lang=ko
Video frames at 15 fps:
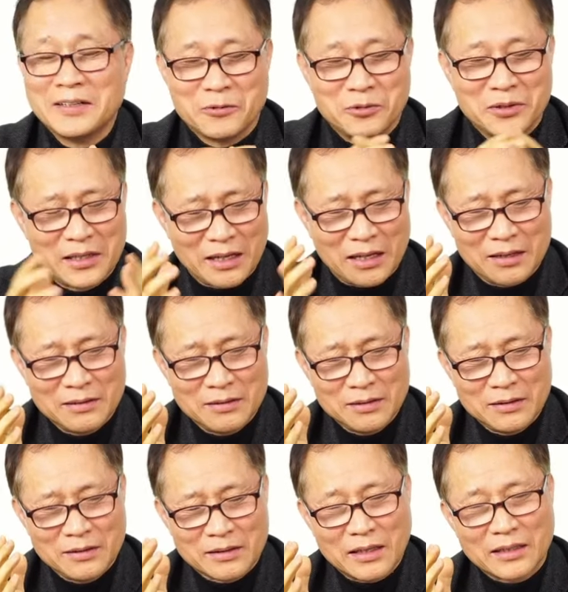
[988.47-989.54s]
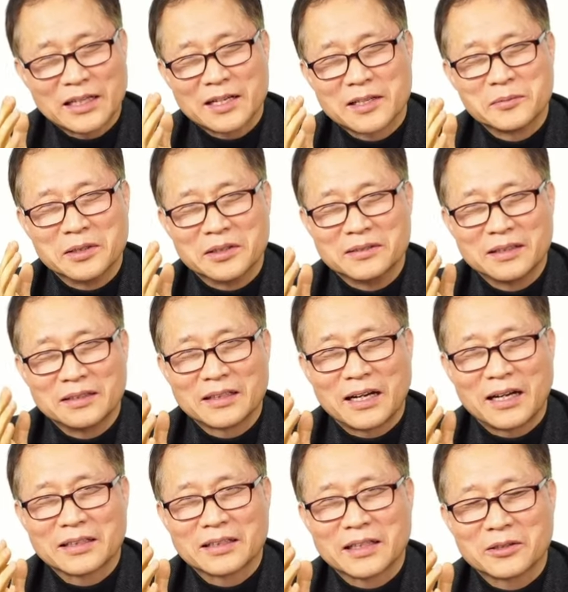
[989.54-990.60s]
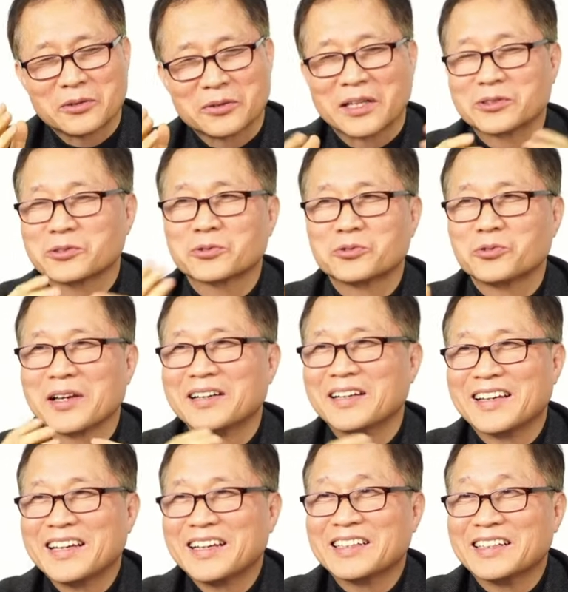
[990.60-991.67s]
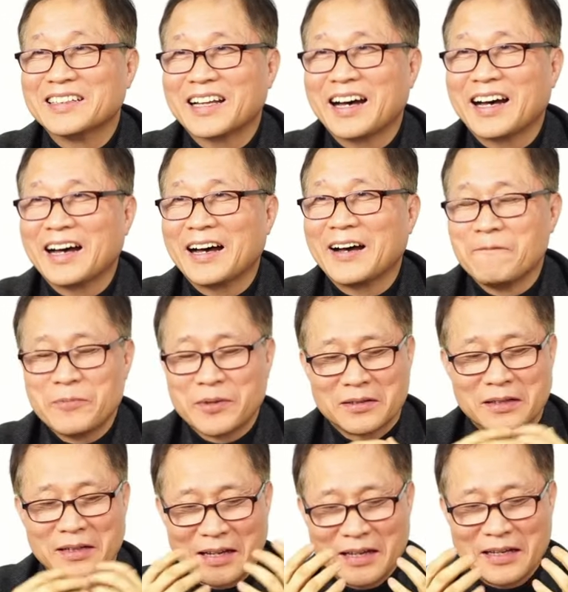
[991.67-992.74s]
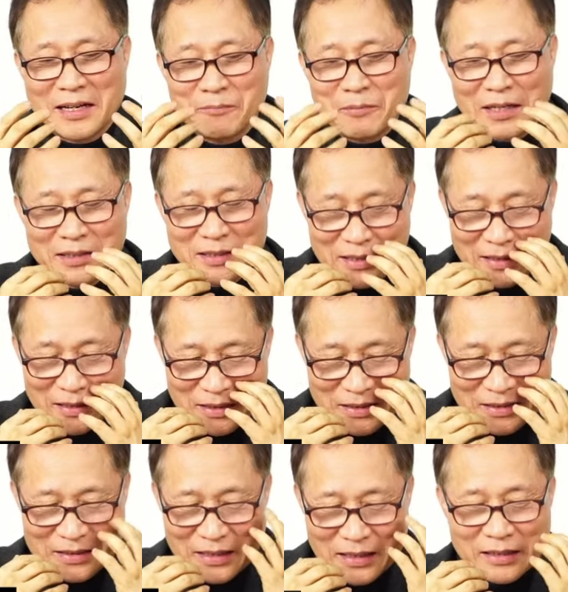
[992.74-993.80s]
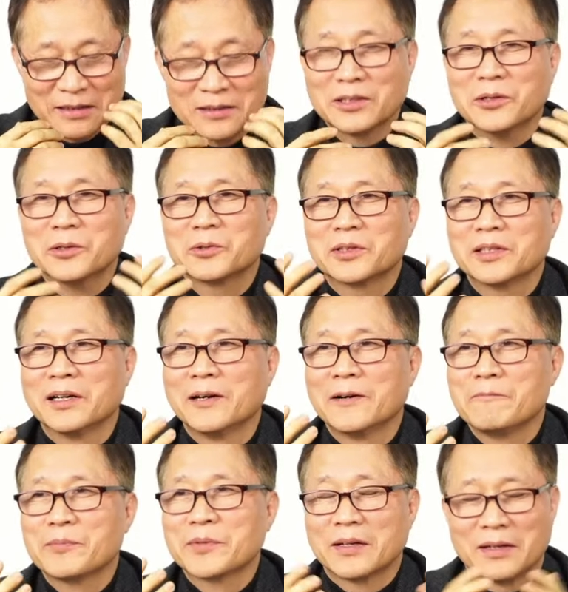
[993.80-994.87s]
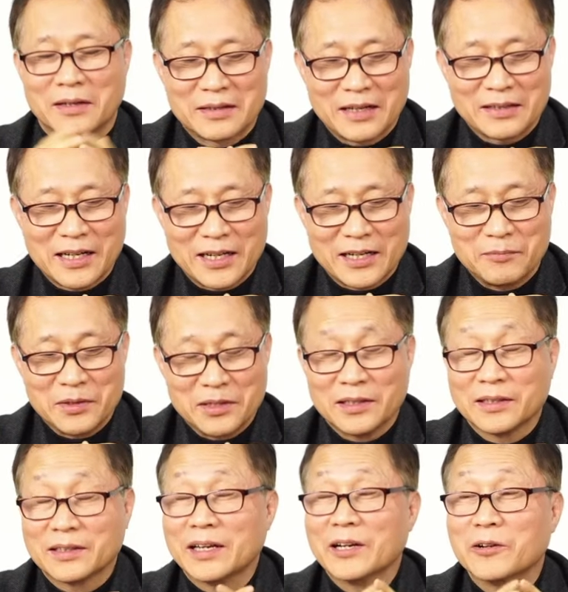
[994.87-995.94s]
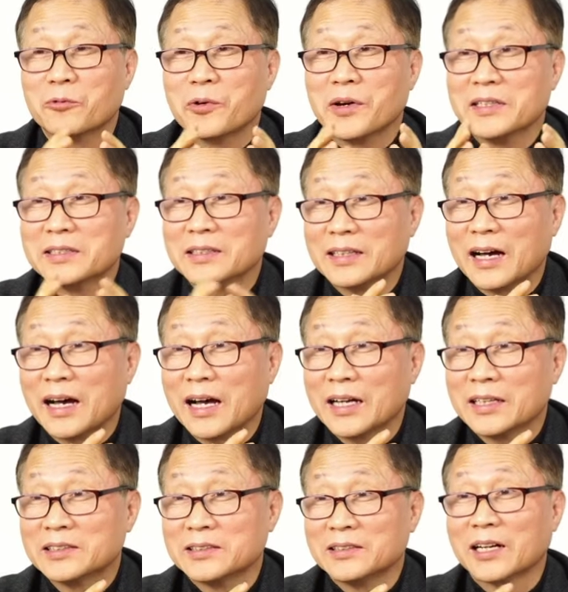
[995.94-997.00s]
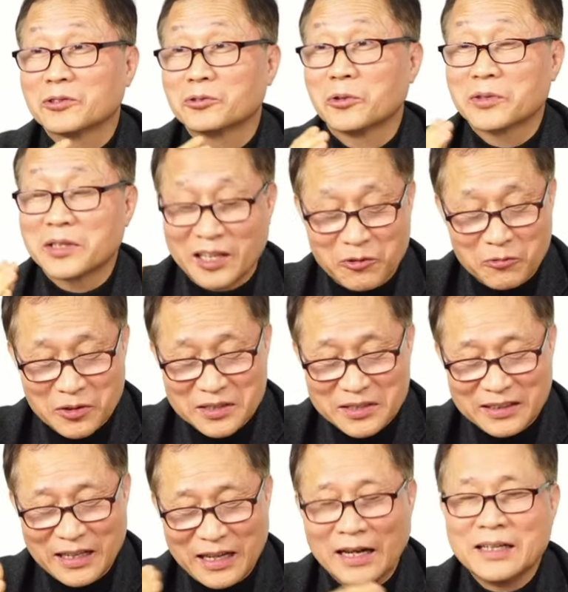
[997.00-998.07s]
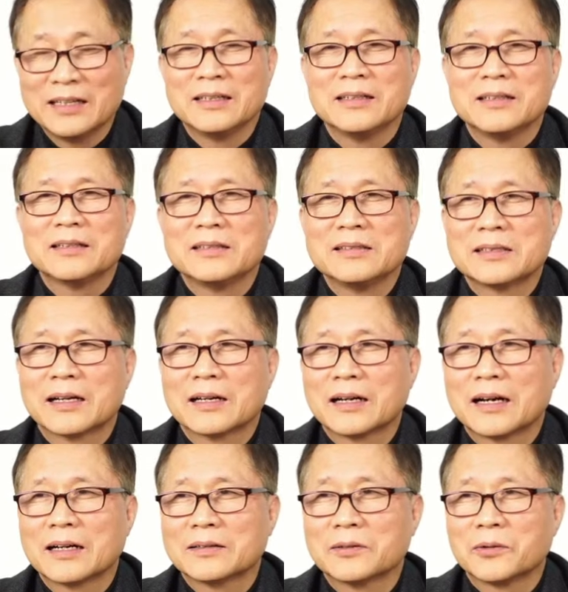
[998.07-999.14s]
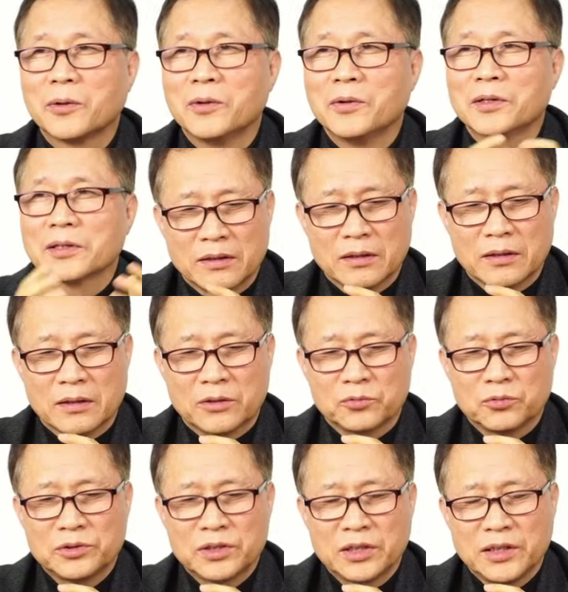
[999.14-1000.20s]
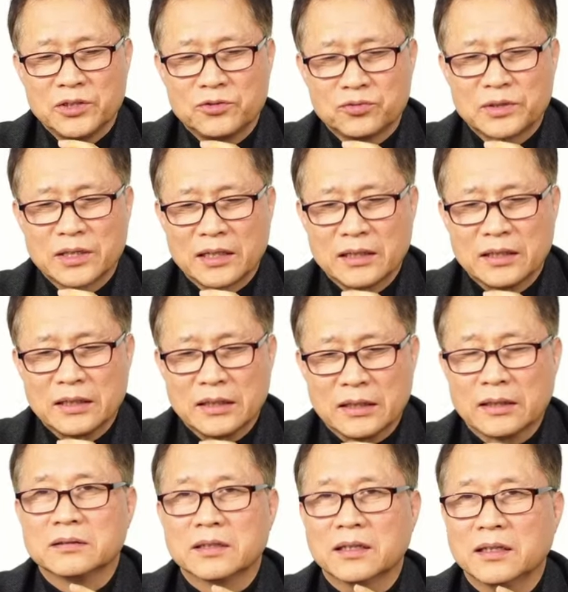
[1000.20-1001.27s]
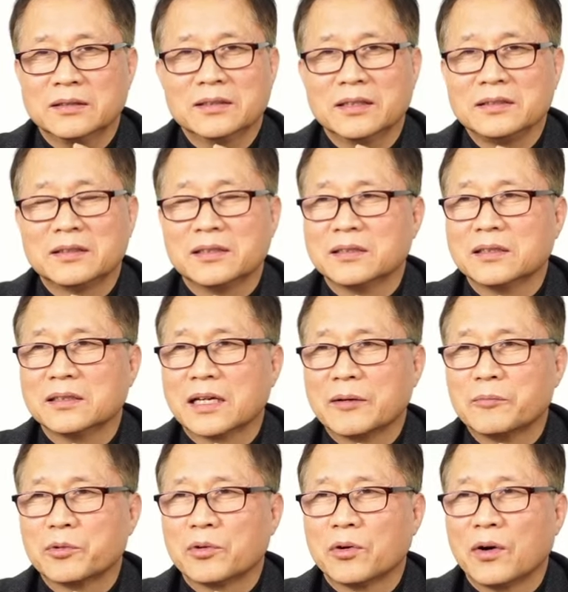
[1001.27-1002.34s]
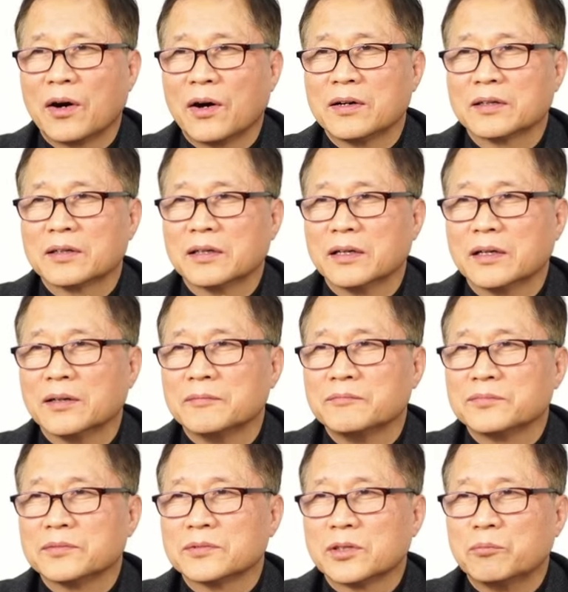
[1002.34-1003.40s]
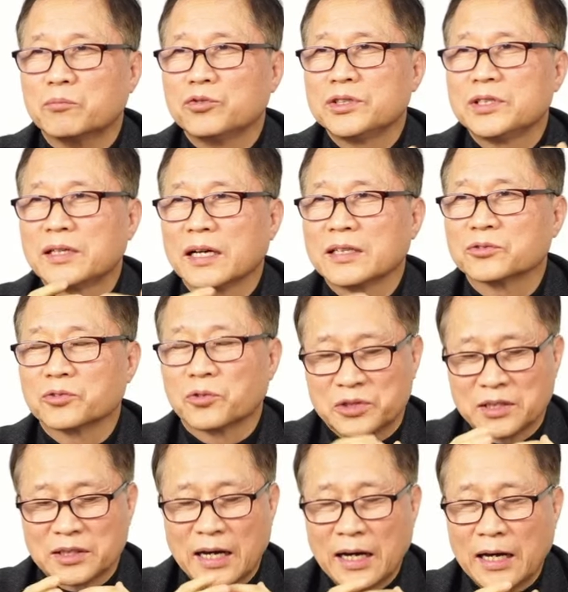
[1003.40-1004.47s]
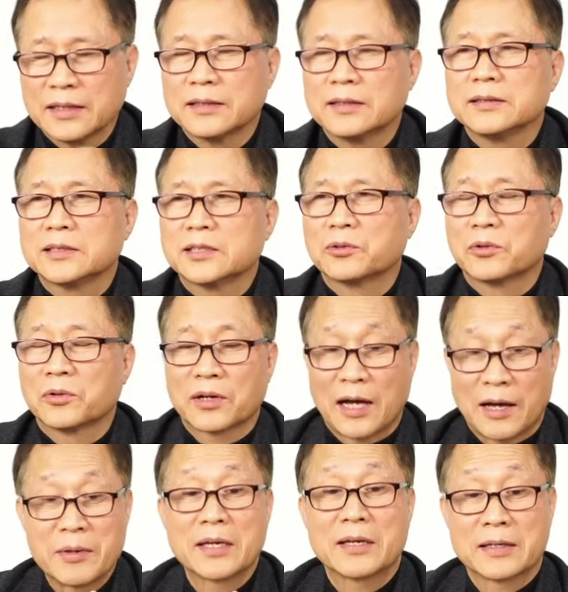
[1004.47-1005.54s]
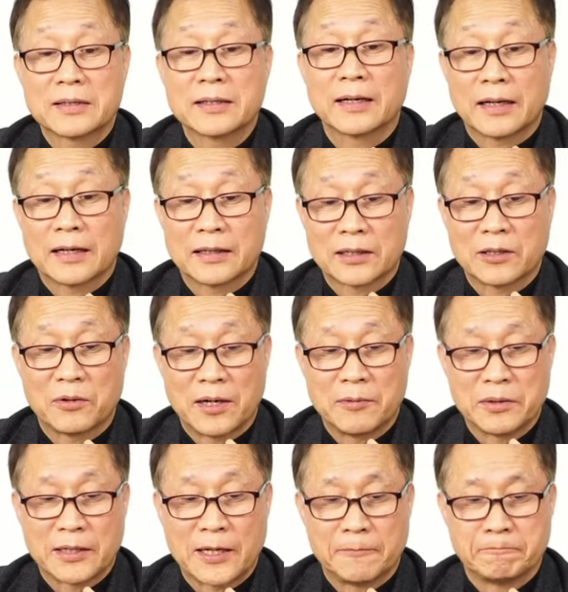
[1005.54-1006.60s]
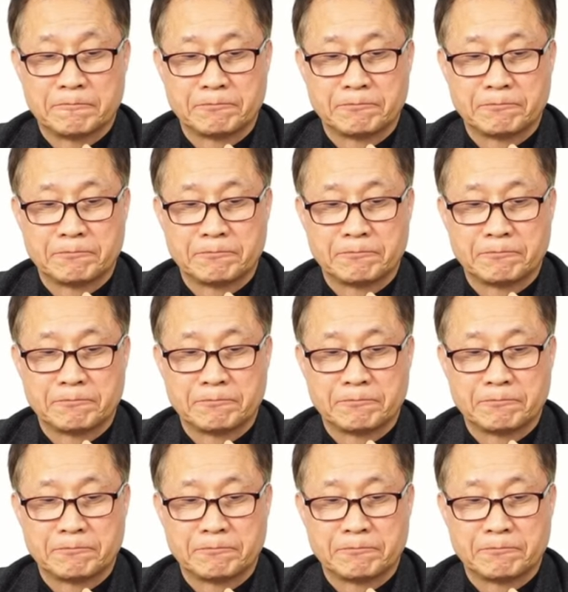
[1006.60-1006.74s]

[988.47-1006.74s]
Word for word: 우리가 깨달음을 얻는다 하더라도 계속 수행을 해야 된다. 그걸 해야만이 이제 더욱더 그 깨달음이 견고해진다. 신앙도 견고해진다. 이런 생각으로 그 루터의 주장이 전혀 근거가 없고 그좀 무식한 소치다. 이런 식으로 가볍게 생각했다고 합니다.